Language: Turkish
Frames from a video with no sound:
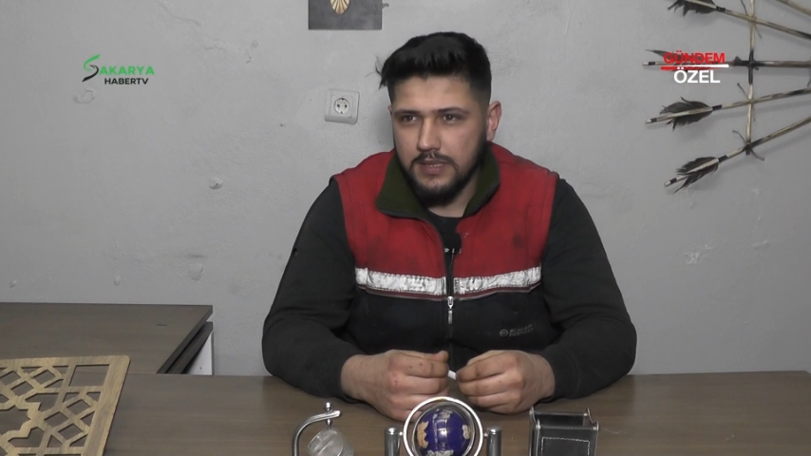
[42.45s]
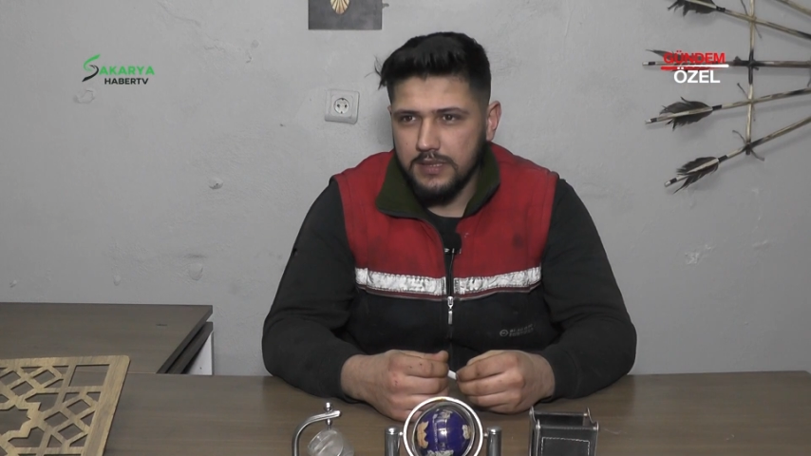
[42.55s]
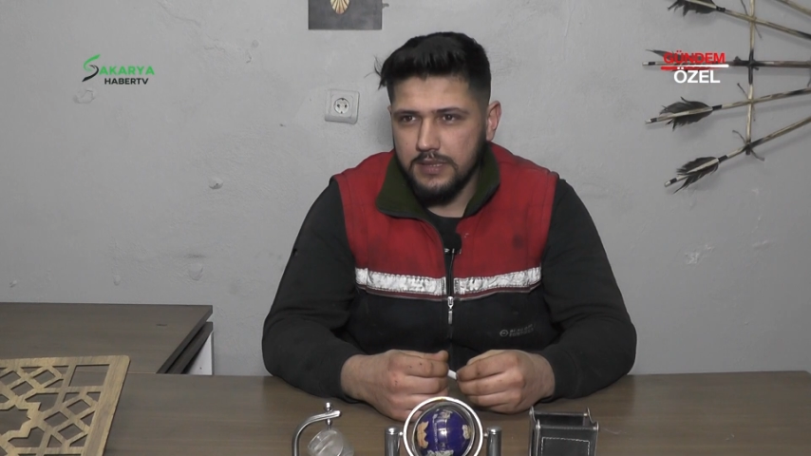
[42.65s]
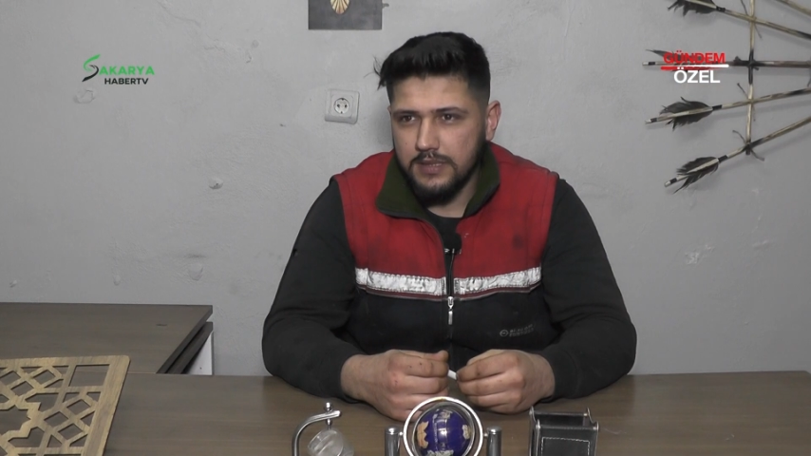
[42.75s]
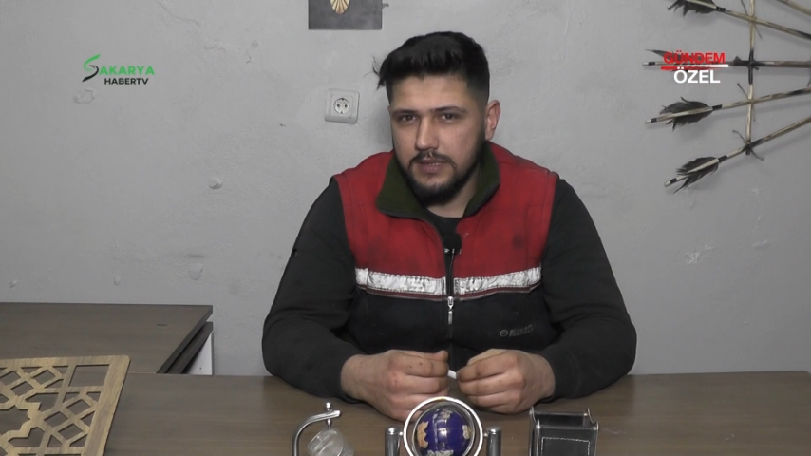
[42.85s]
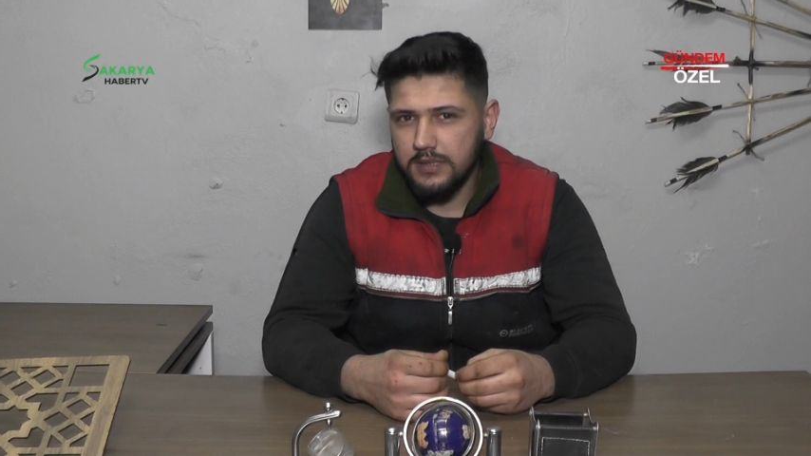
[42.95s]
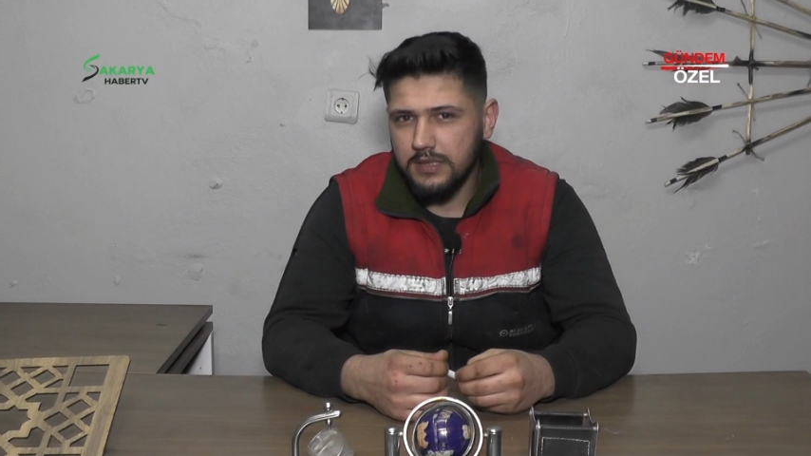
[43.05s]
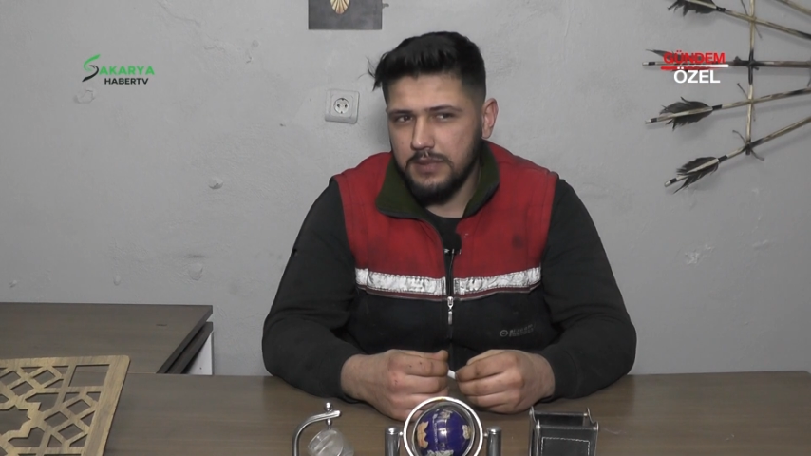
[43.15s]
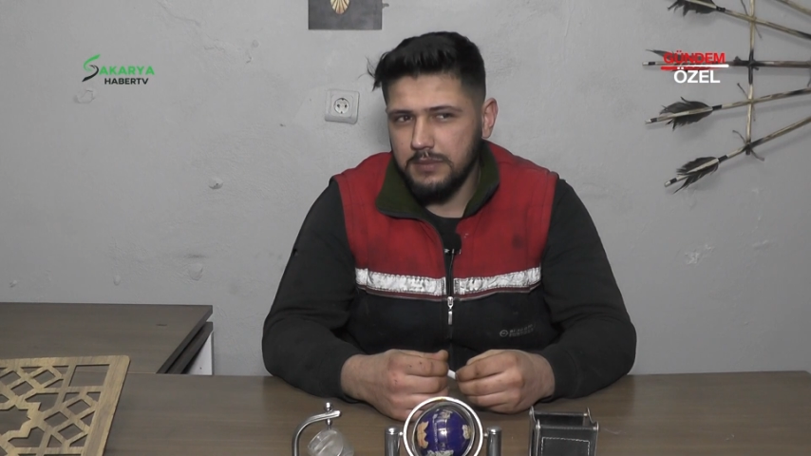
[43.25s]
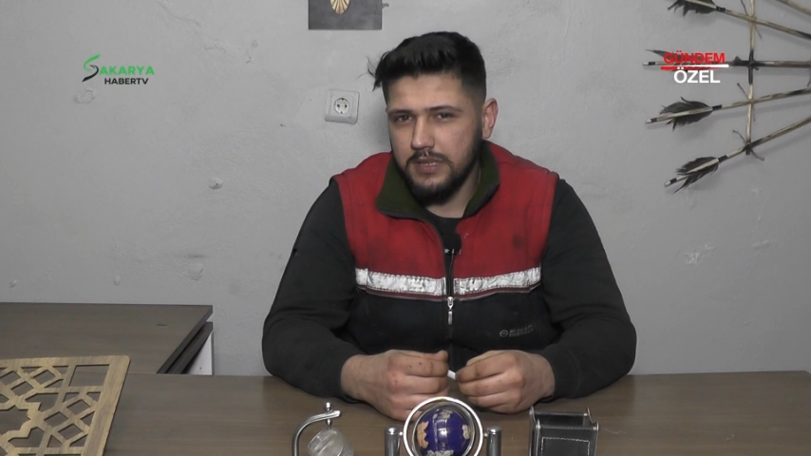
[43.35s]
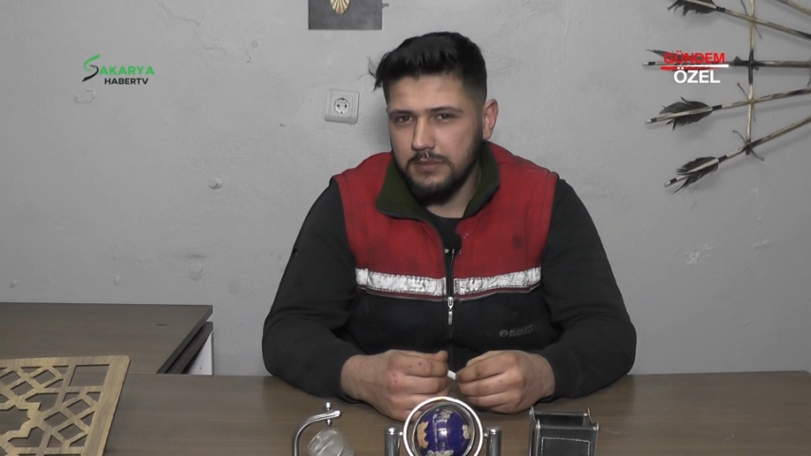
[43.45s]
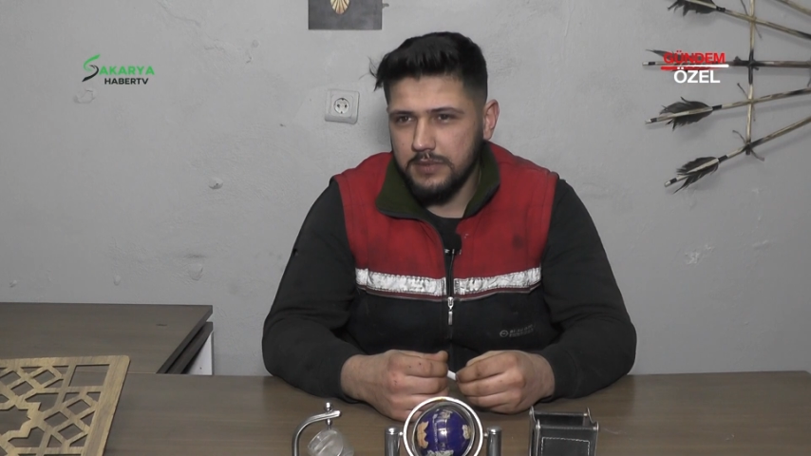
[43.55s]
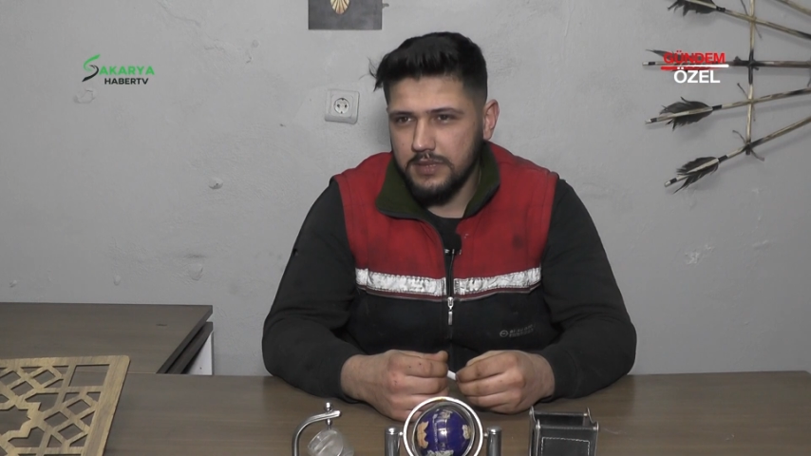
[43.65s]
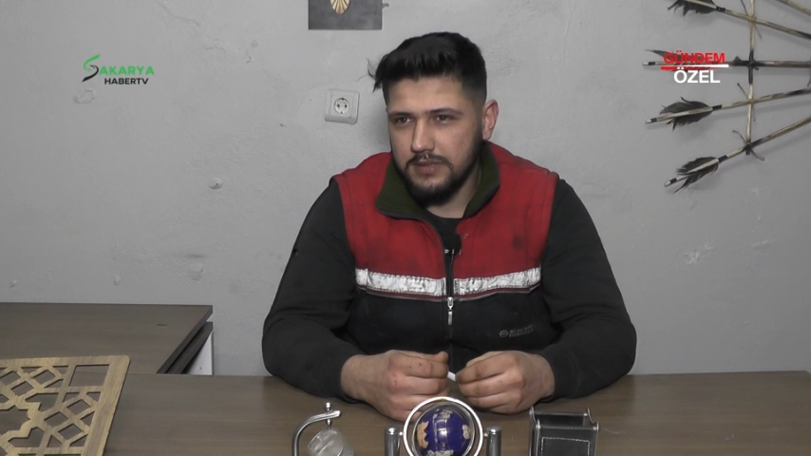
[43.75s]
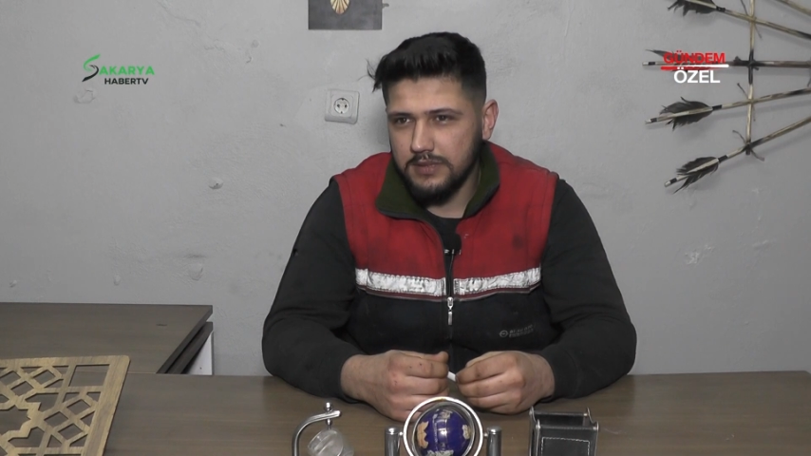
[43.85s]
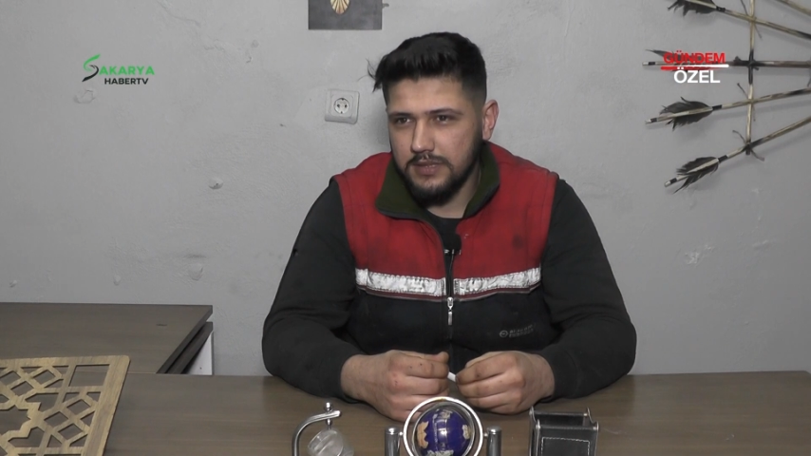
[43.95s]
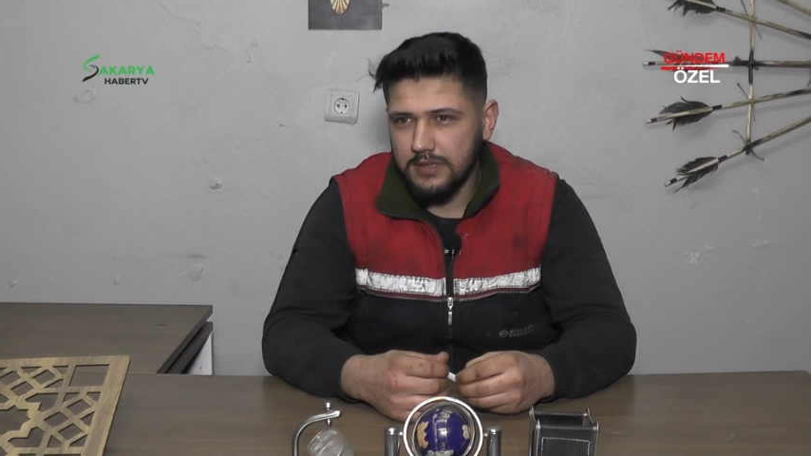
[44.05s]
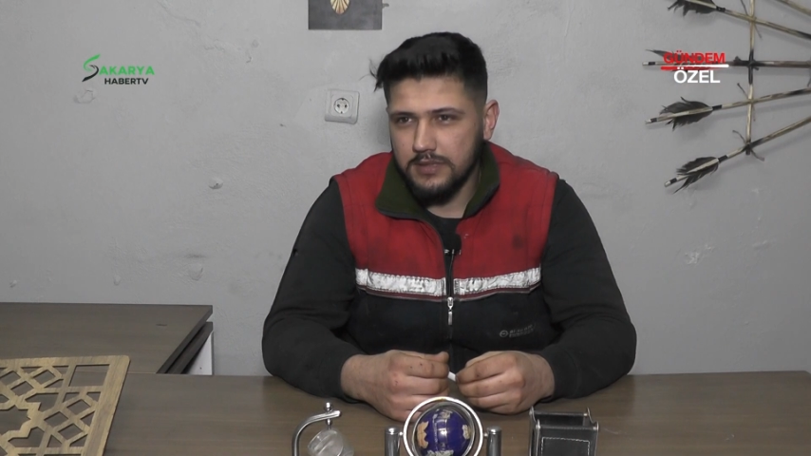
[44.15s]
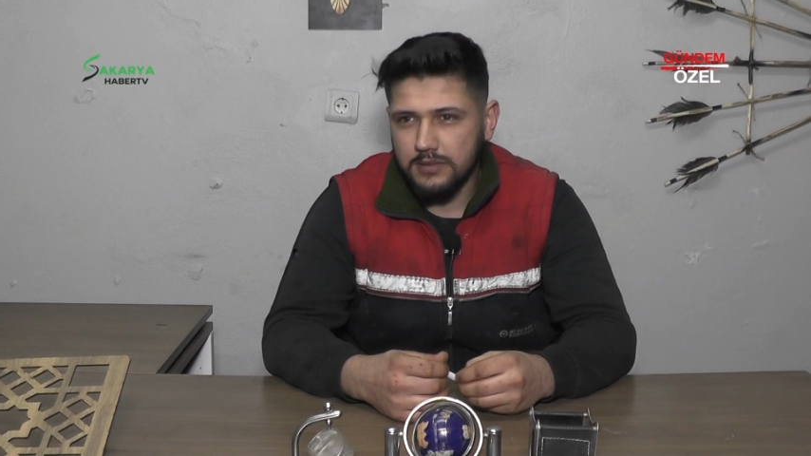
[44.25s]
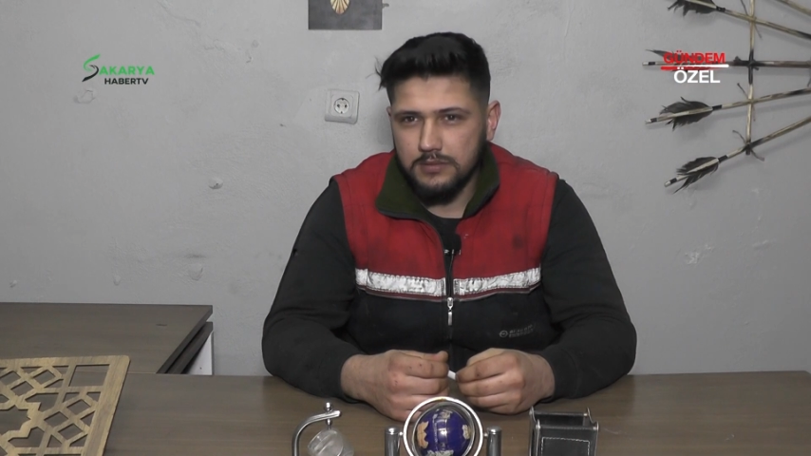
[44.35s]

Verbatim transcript: E, ee, 2021 yılında da